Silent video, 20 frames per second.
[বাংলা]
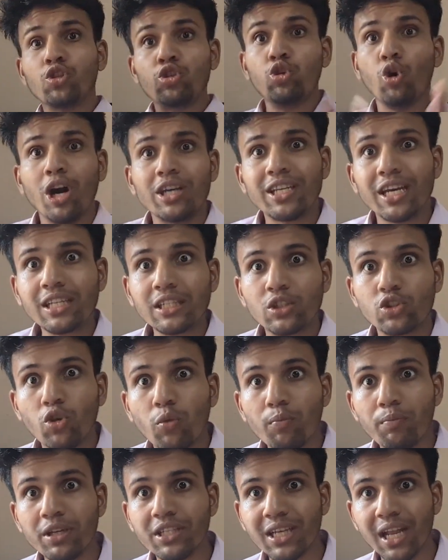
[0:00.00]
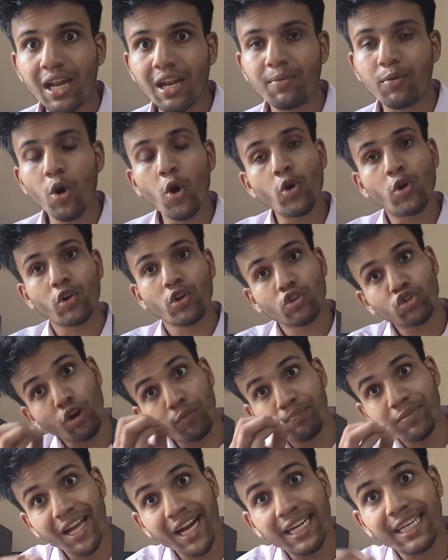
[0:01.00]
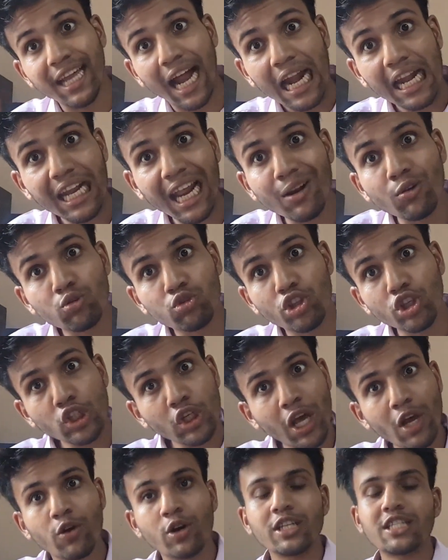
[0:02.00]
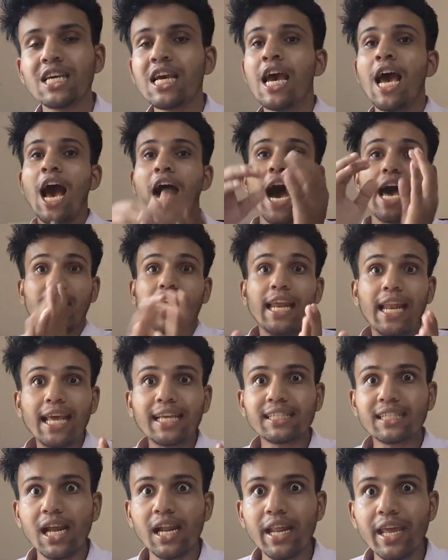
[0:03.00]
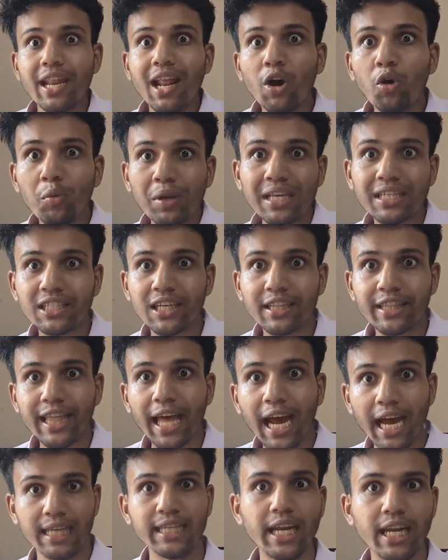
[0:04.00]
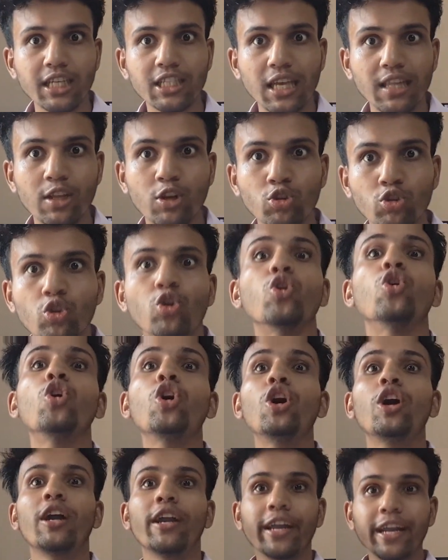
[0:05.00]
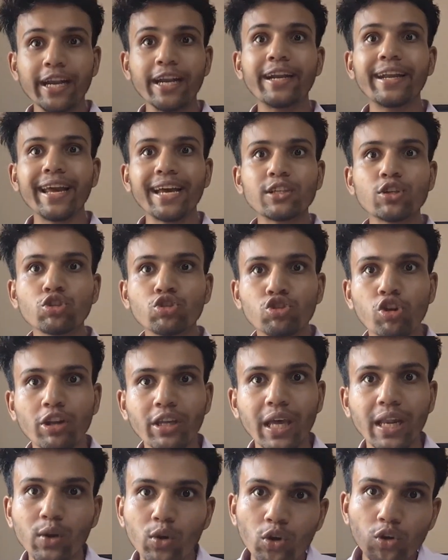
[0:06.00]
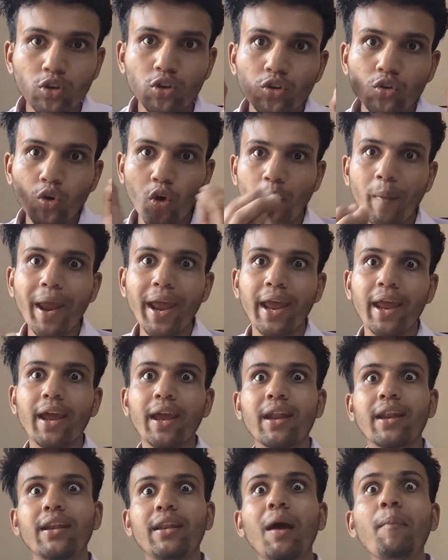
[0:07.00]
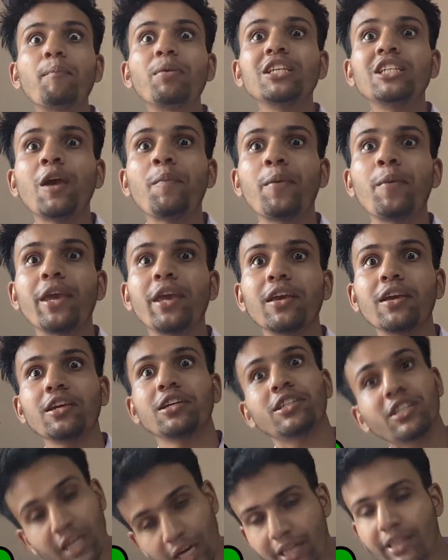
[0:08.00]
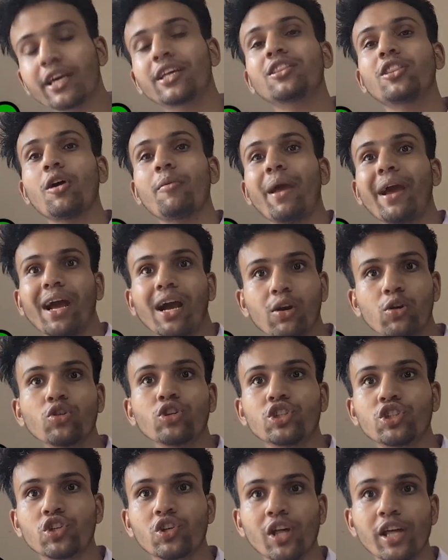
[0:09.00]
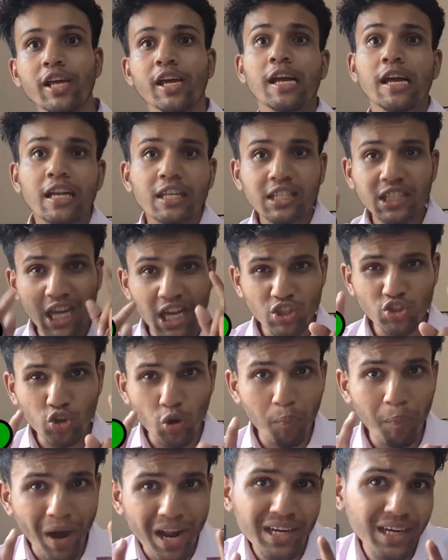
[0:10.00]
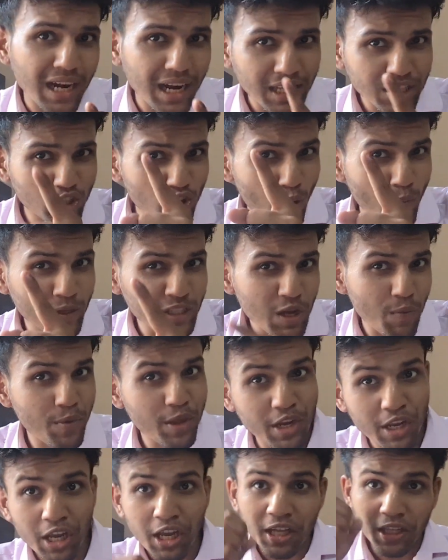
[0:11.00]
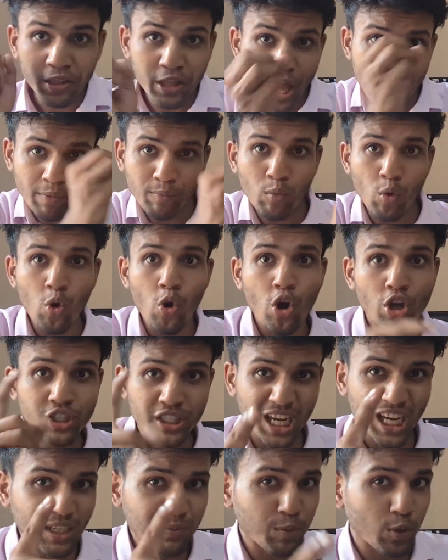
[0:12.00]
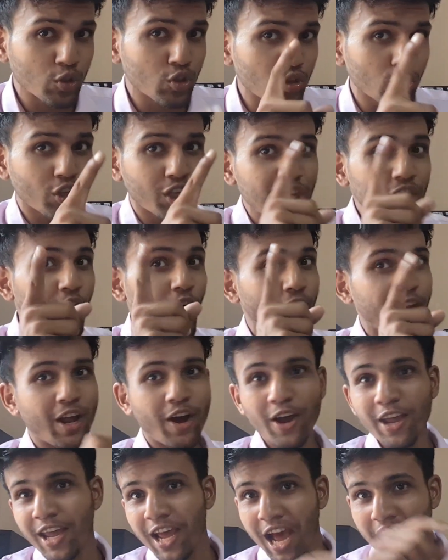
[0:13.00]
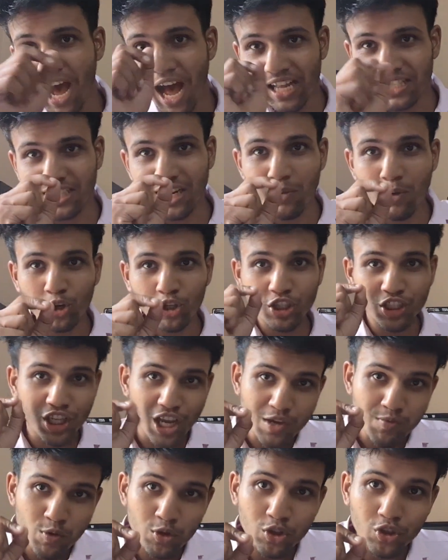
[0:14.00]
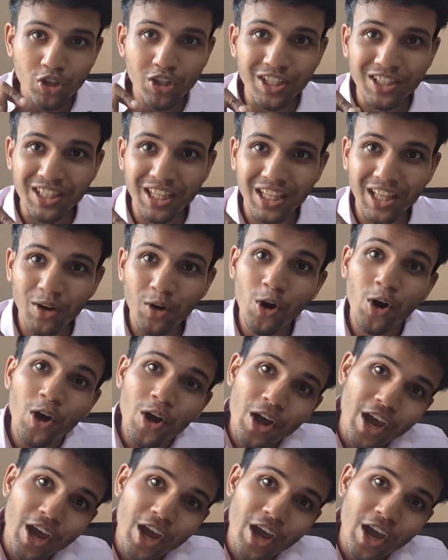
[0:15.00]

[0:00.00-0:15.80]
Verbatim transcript: দু সালের ভোট সব থেকে টান টান উত্তেজনায় হয়েছে আর ইলেকশন এরকম ইলেকশন দেখা যায় না সাধারণত ইন্ডিয়া জোট সরকার গঠন করবে না বিজেপি সেটা দেখতে হবে এক এক ঘনিষ্ঠতায় চারশো পান নাড়া ছিল বিজেপি দেখবো শেষ পর্যন্ত কি হয় না হয় আজকের ব্লগটা শেষ পর্যন্ত দেখতে থাকো